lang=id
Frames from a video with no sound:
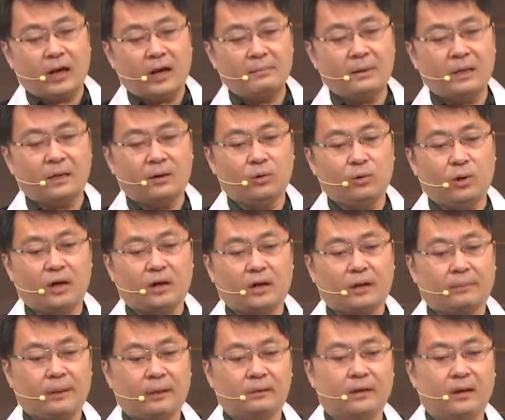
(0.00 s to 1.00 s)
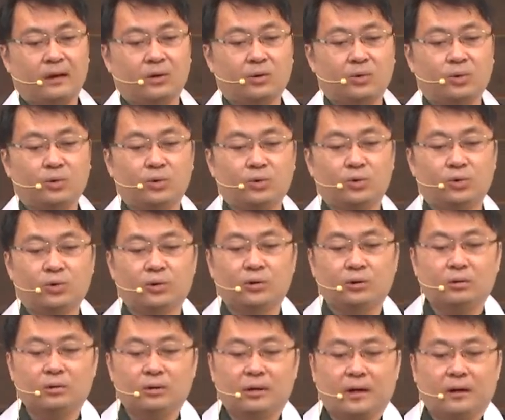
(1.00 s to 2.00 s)
kami keluar ke padang
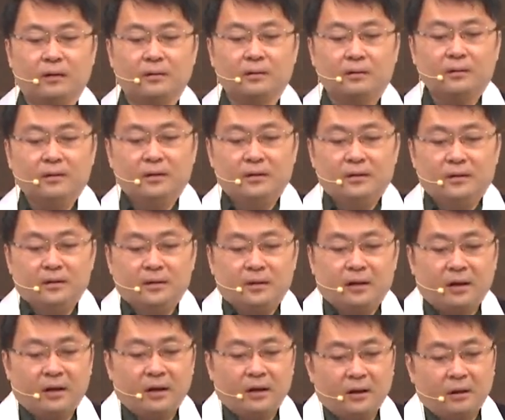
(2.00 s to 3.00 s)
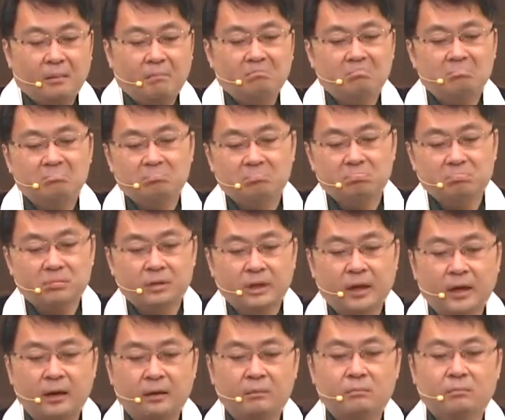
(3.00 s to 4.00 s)
gurun ya um,
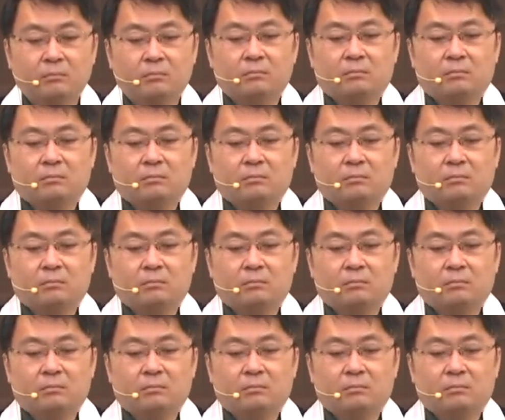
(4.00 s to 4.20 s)
ya